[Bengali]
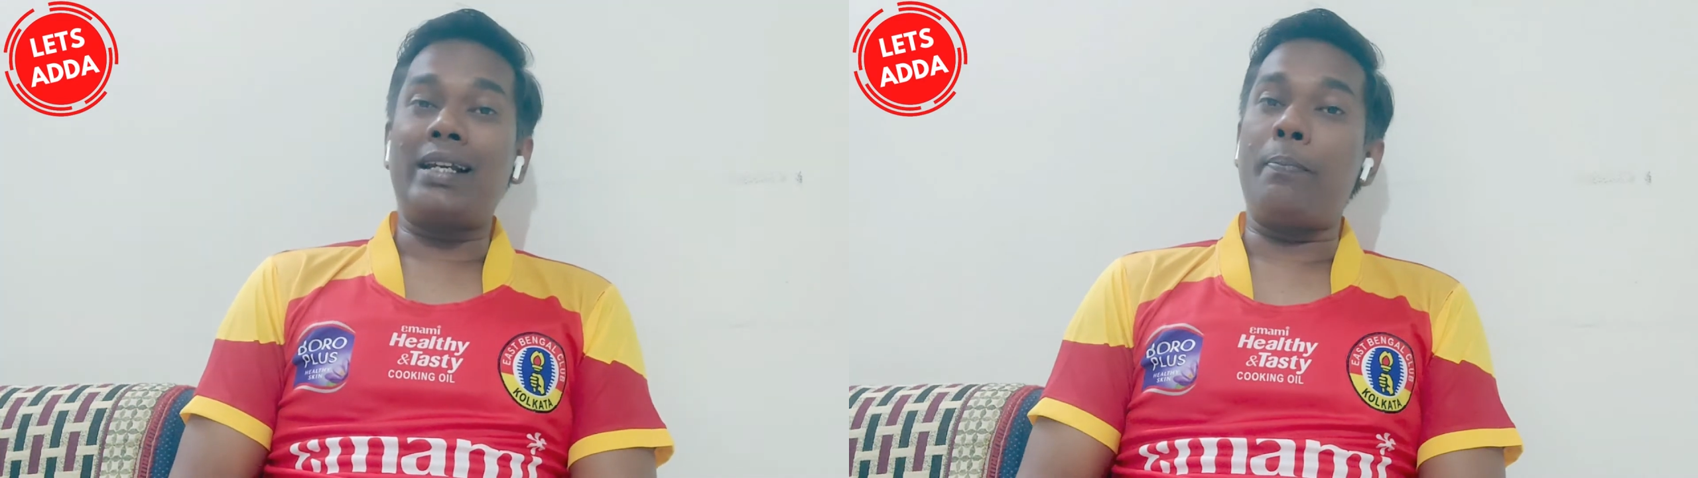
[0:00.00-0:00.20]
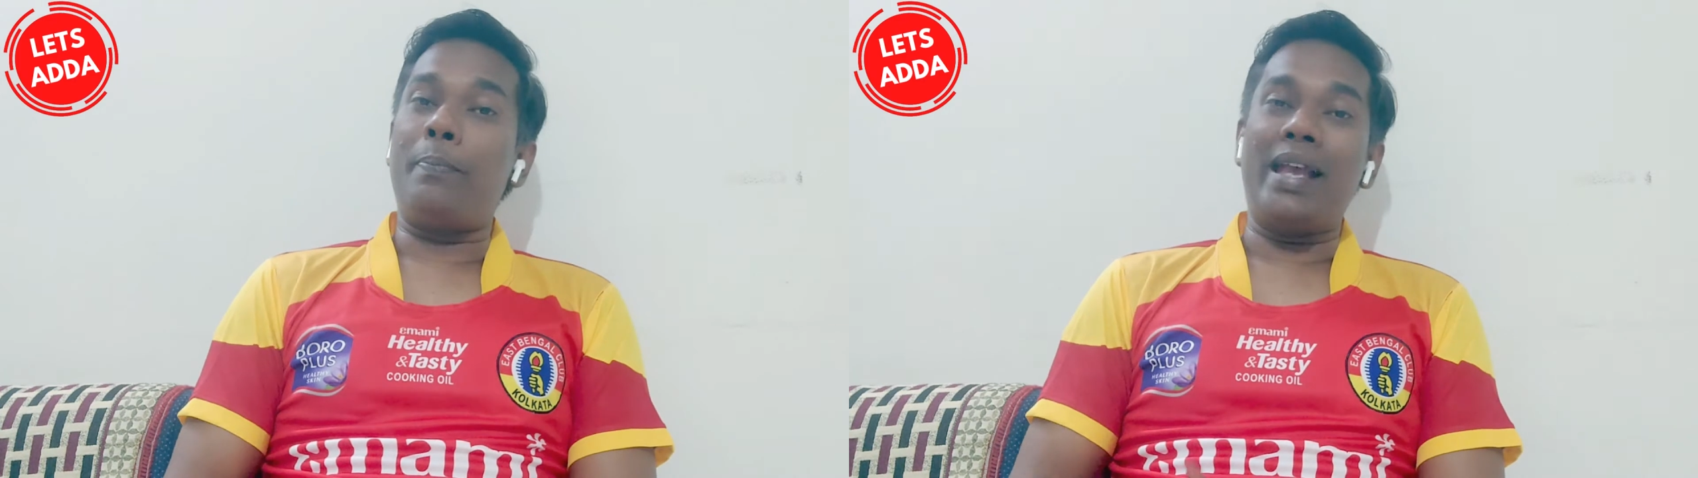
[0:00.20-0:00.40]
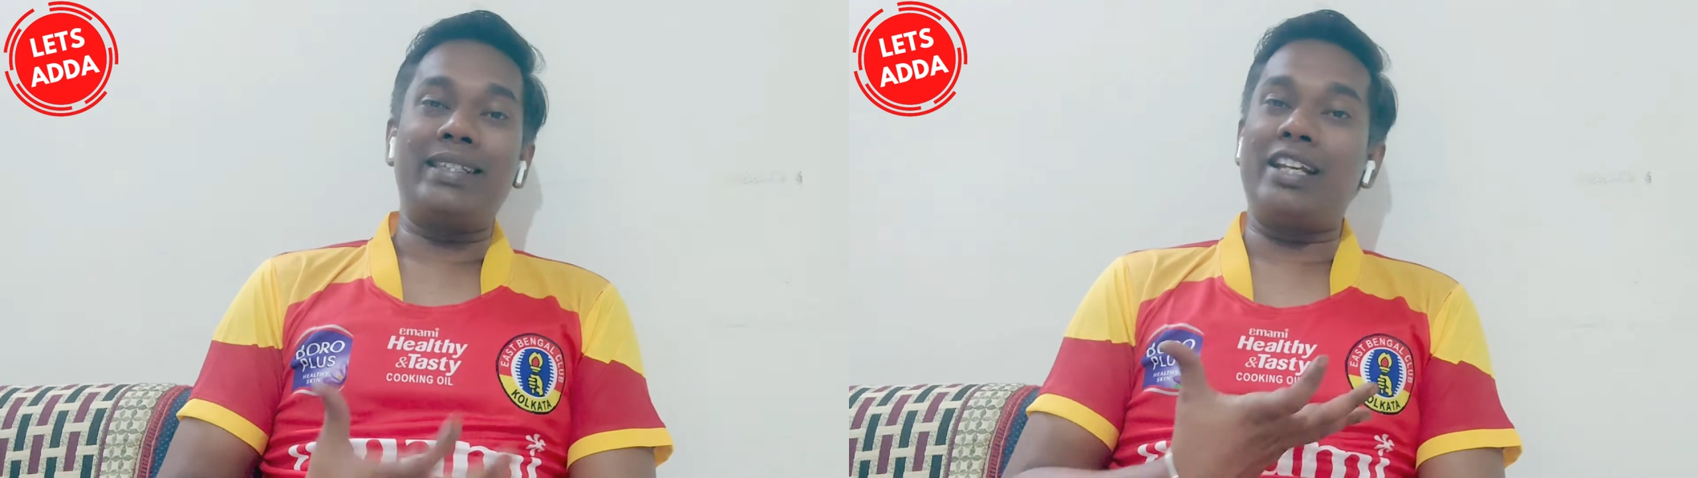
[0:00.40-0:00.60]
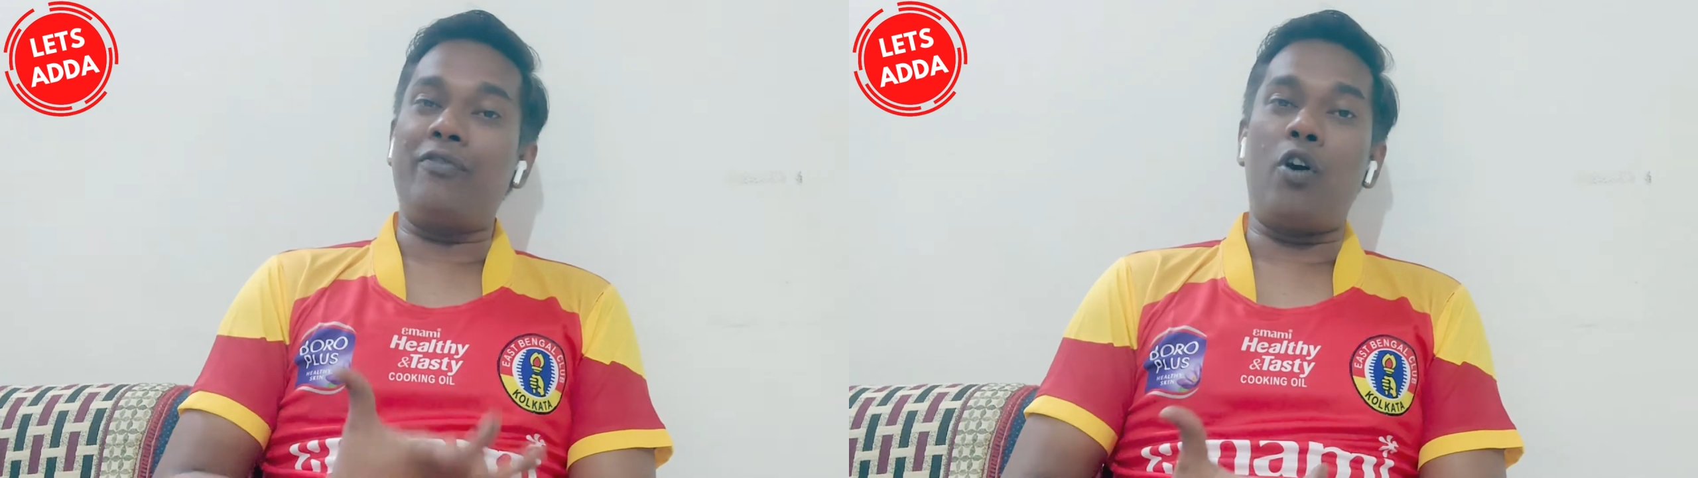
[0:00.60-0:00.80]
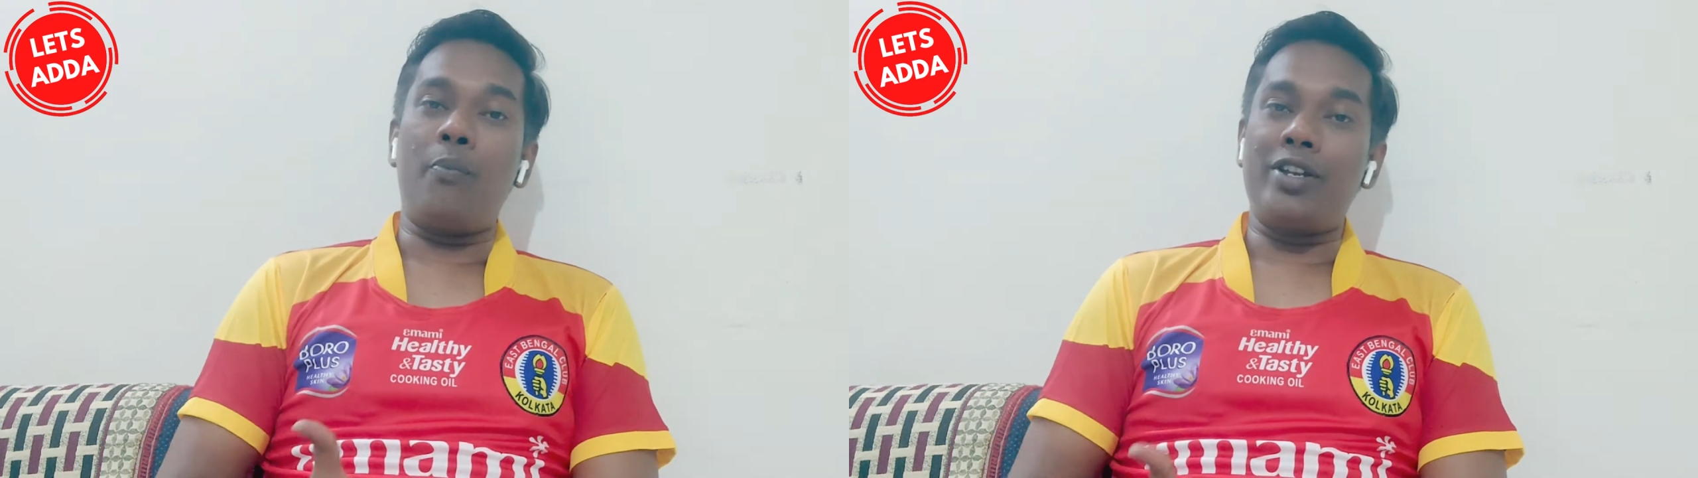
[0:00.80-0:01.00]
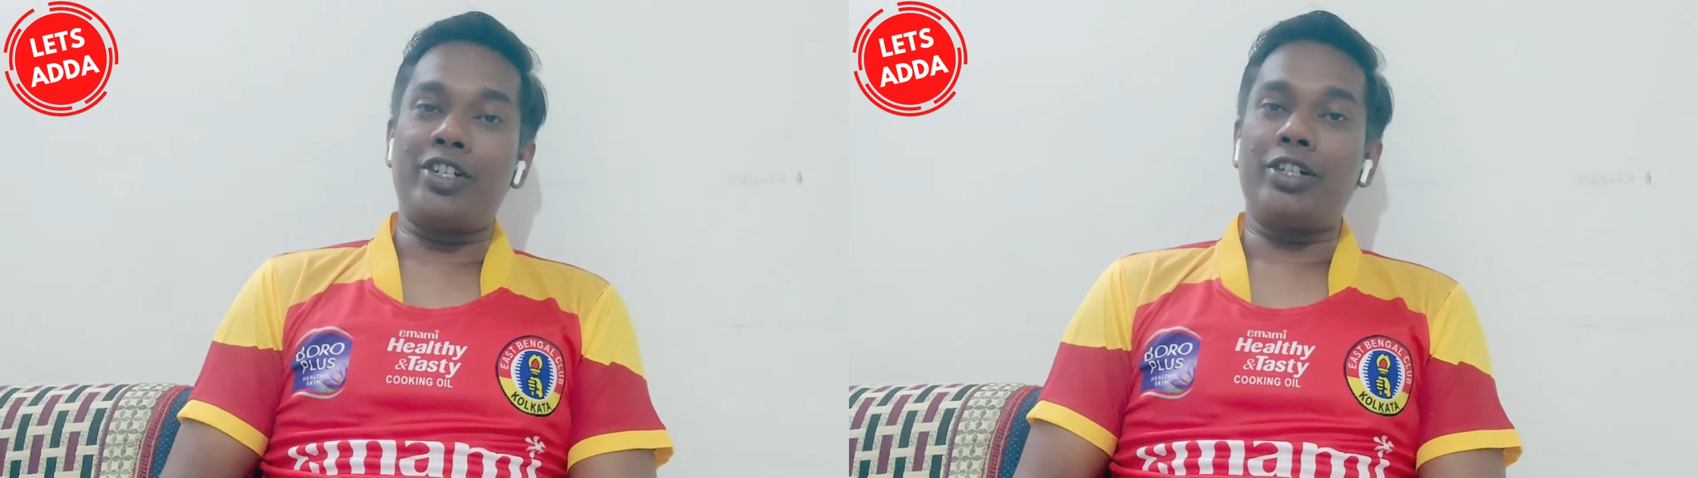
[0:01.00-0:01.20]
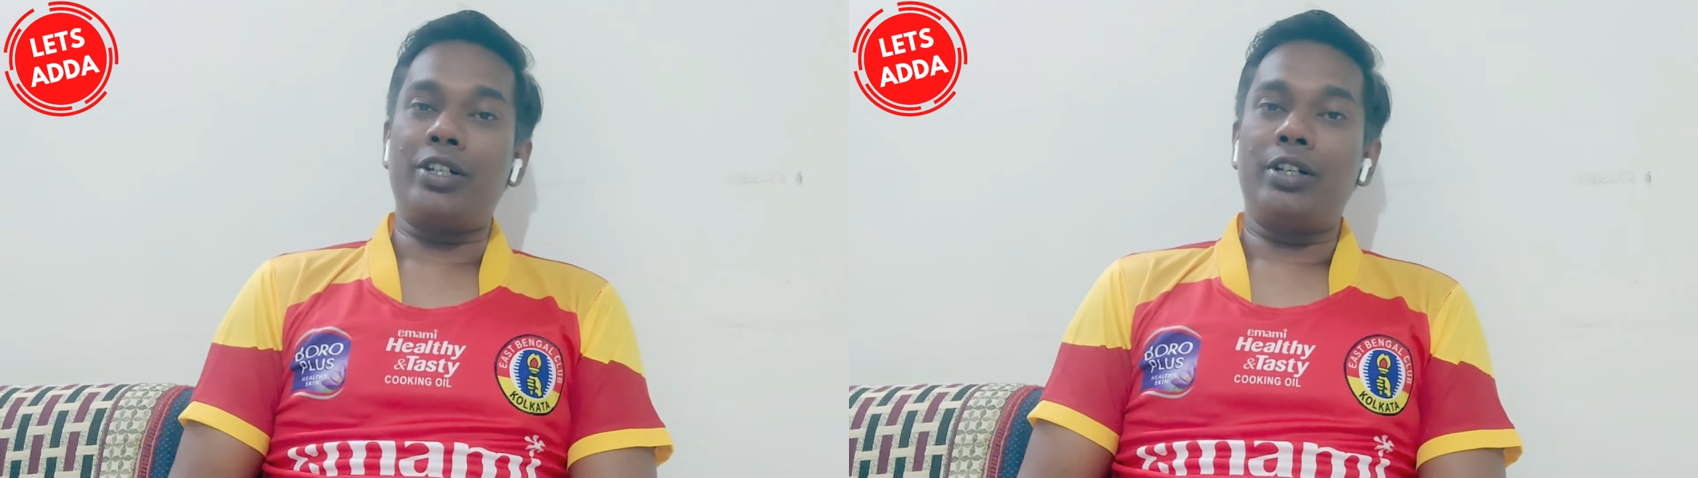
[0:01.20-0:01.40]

একটা বেসিক ফর্মেশন